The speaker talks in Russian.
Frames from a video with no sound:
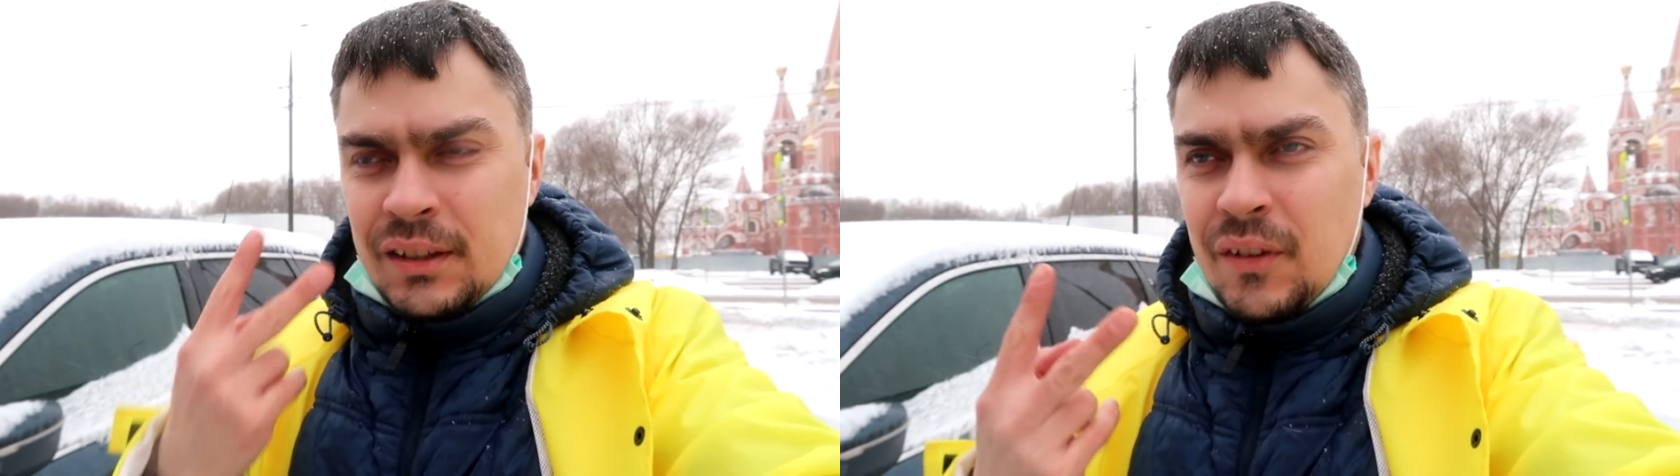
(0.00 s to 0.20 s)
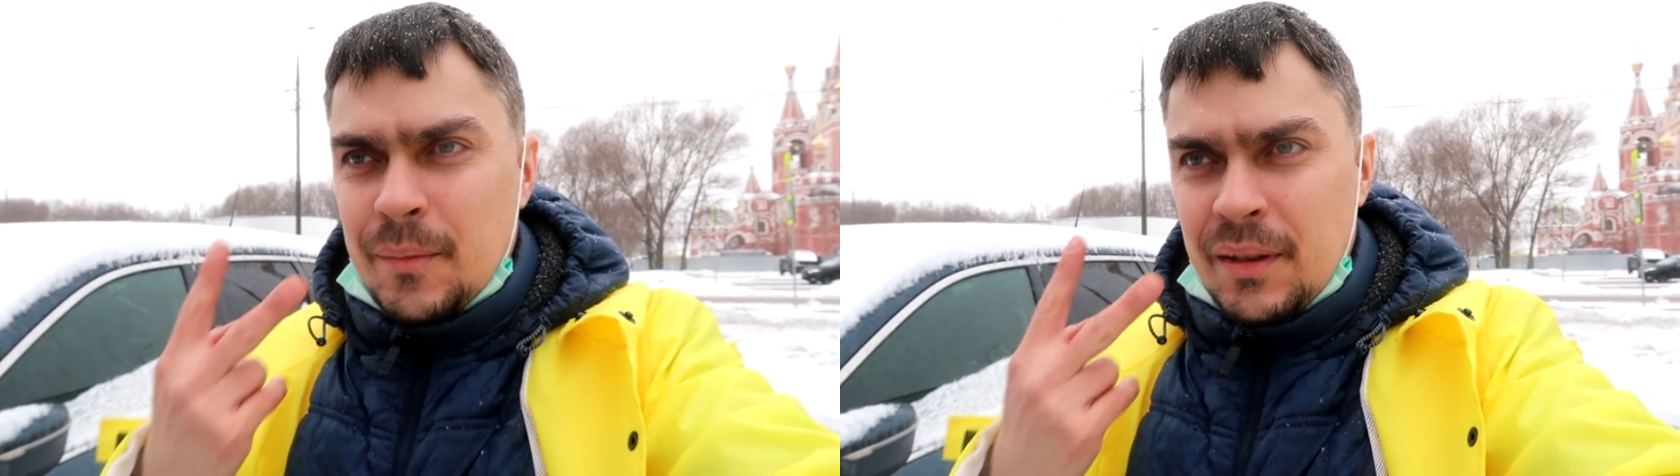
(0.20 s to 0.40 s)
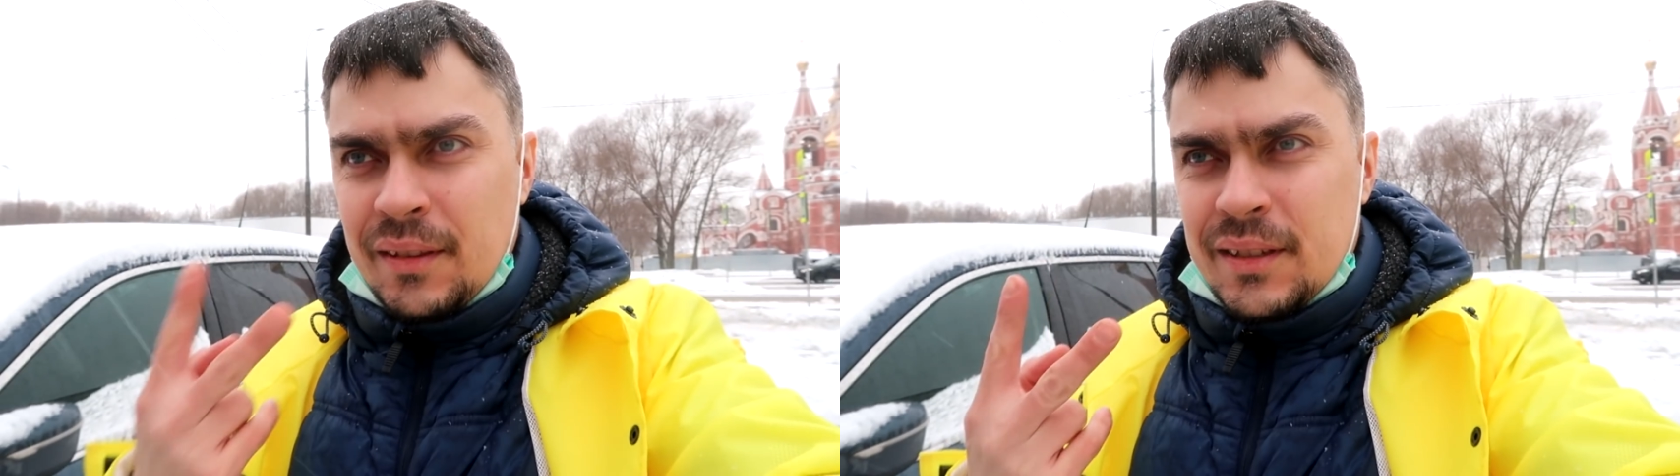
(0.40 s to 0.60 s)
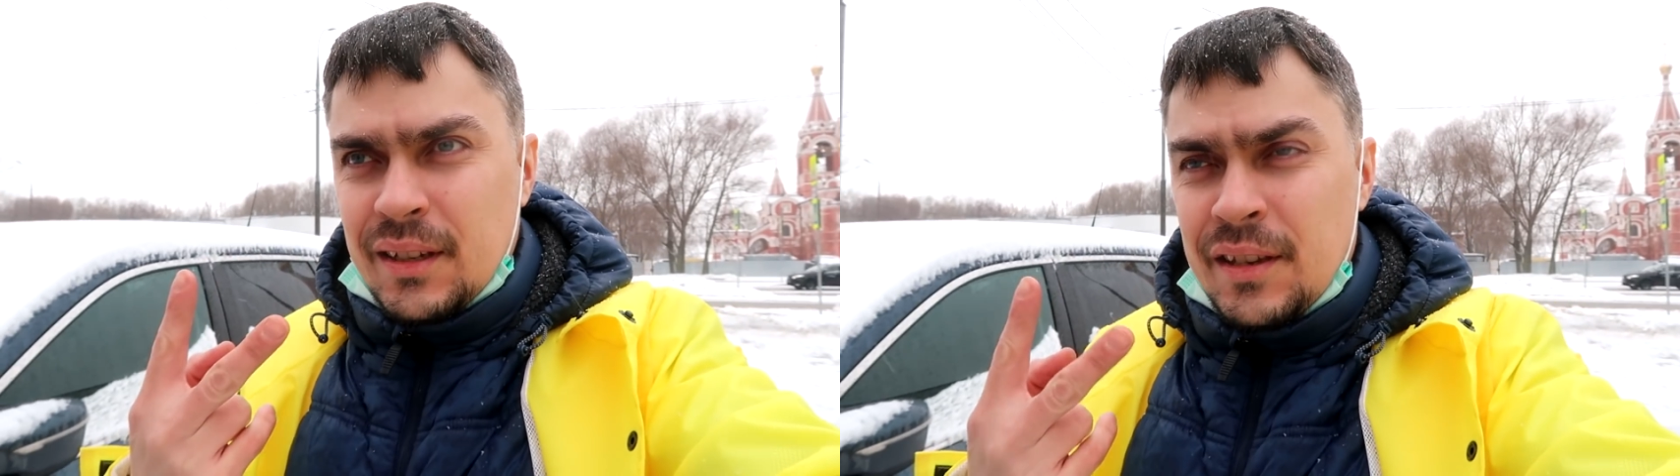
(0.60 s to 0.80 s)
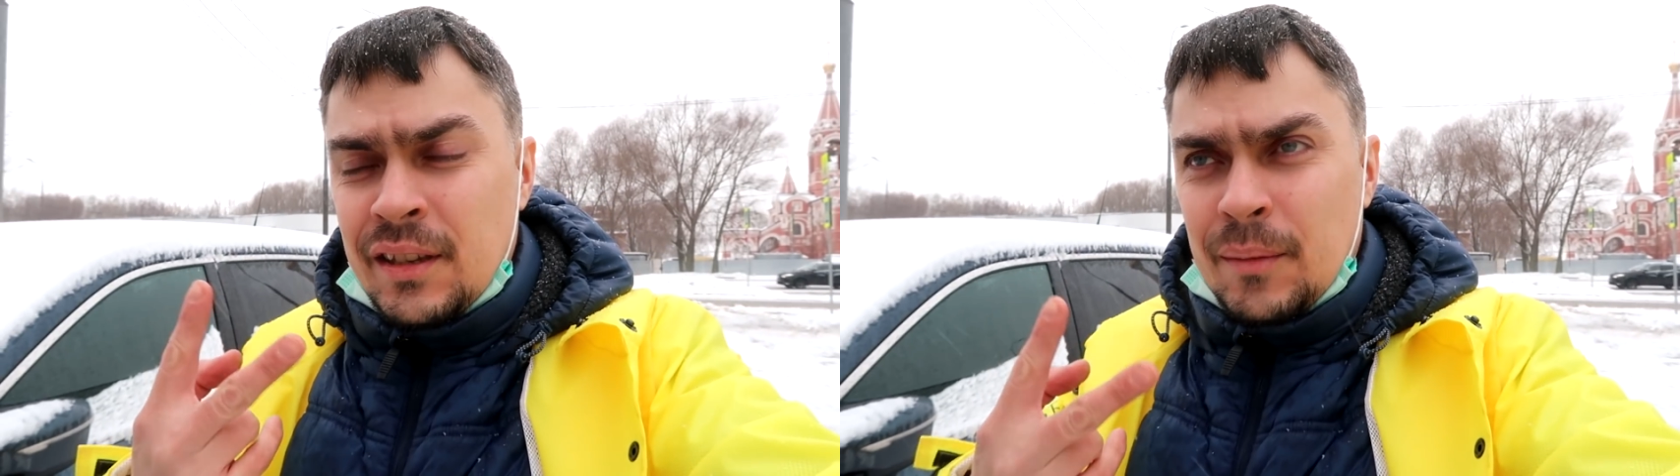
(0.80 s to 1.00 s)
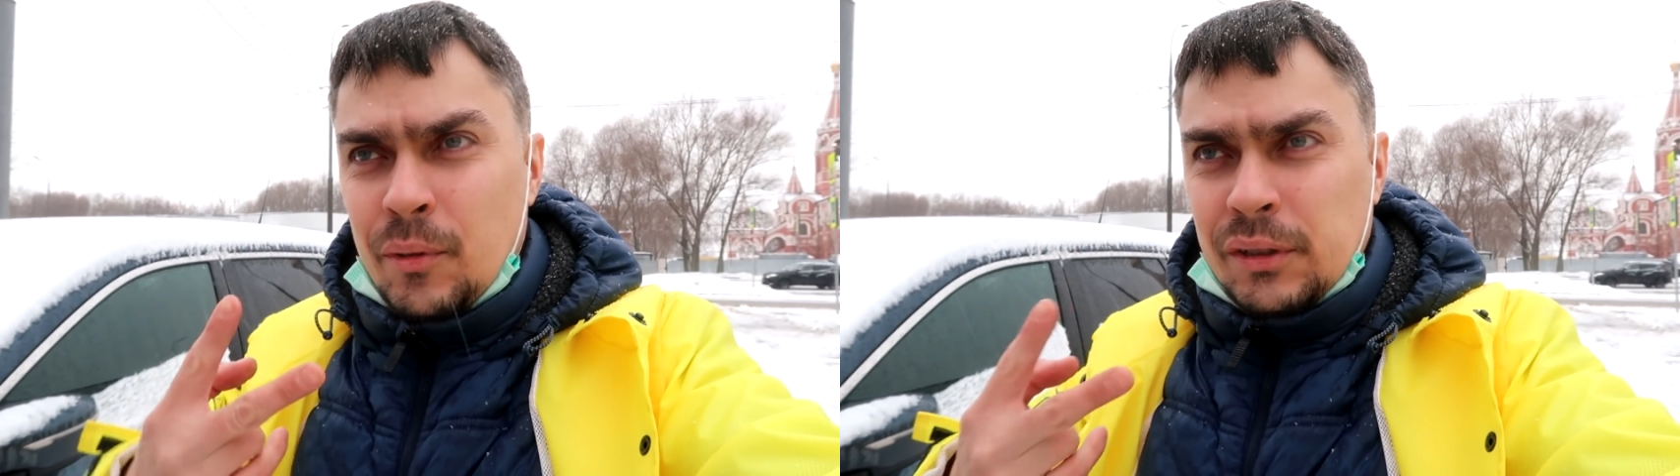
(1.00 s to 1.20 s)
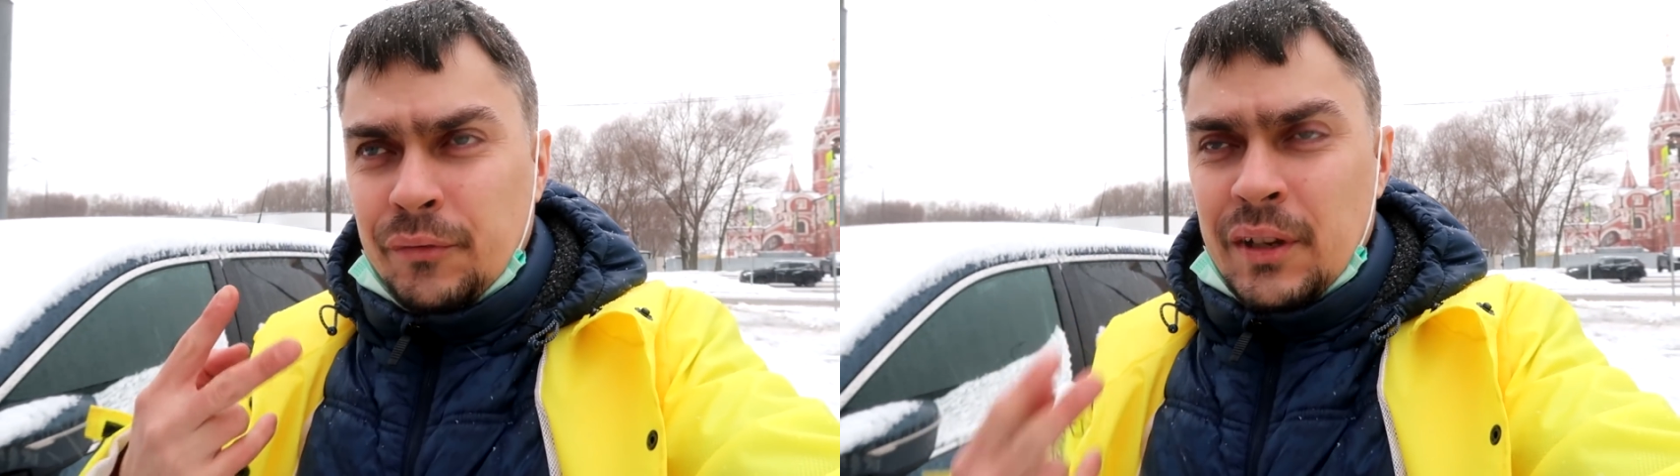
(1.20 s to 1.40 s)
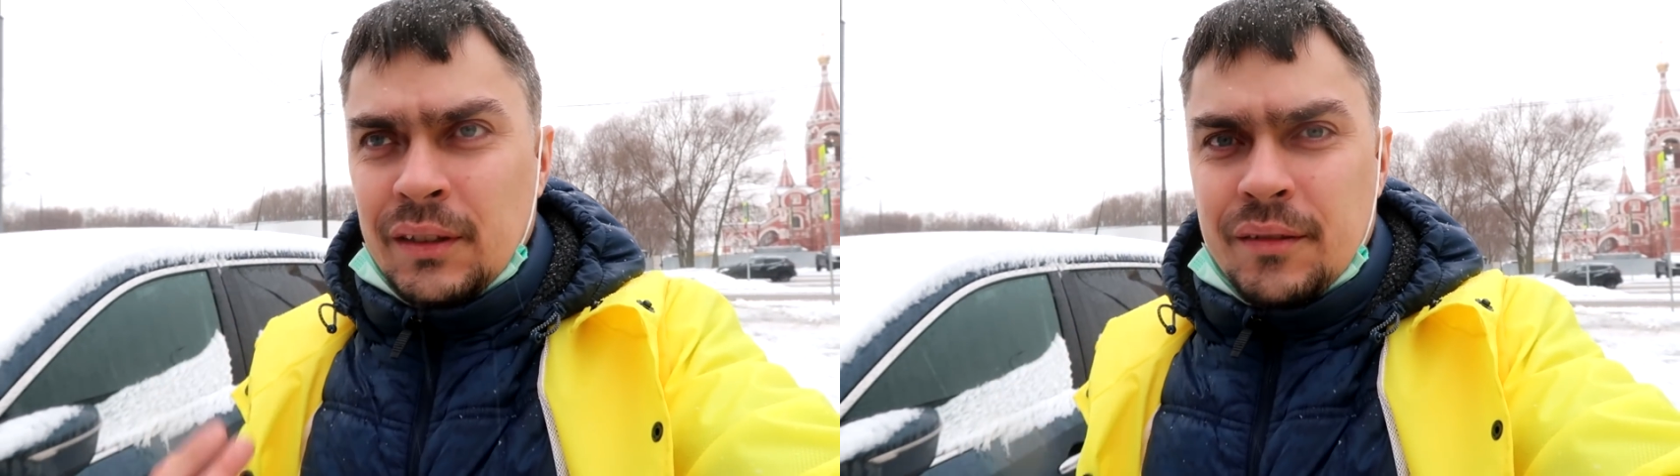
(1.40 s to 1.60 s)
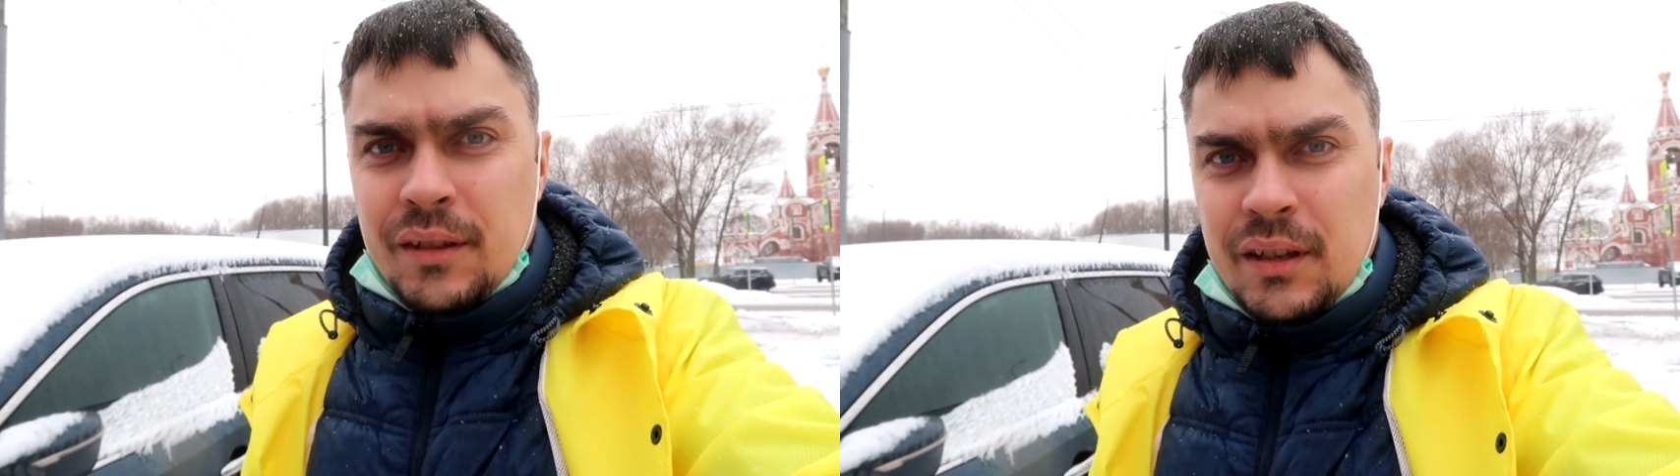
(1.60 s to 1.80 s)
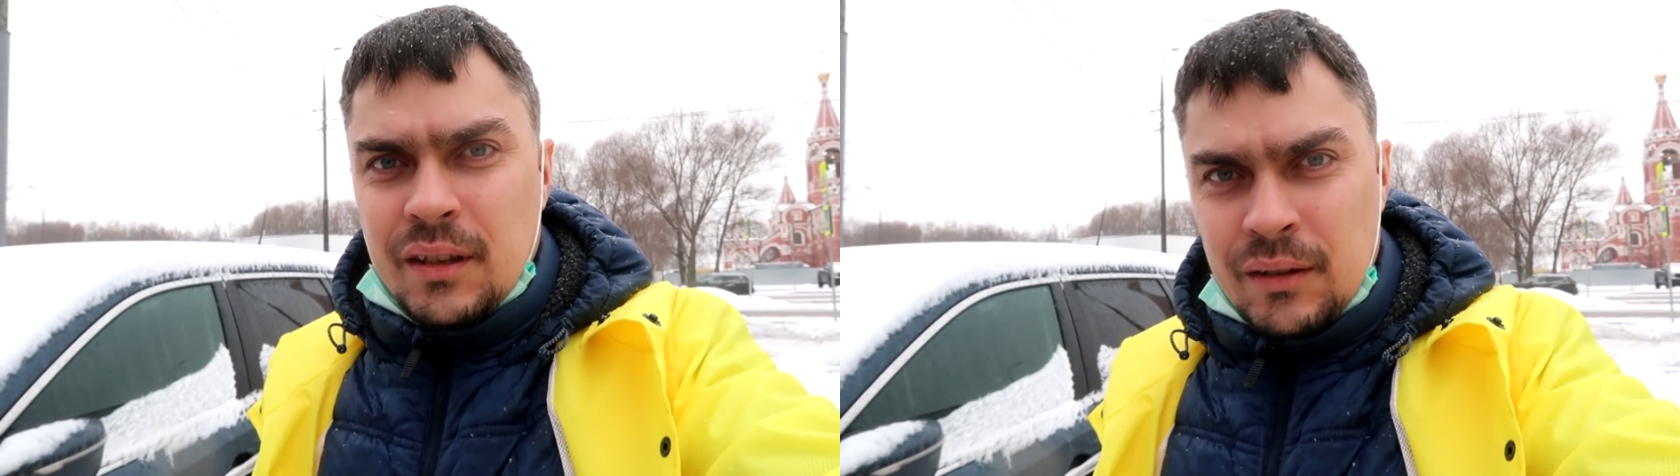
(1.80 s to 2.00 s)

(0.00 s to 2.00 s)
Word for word: я два месяца не работал в Яндекс Еде,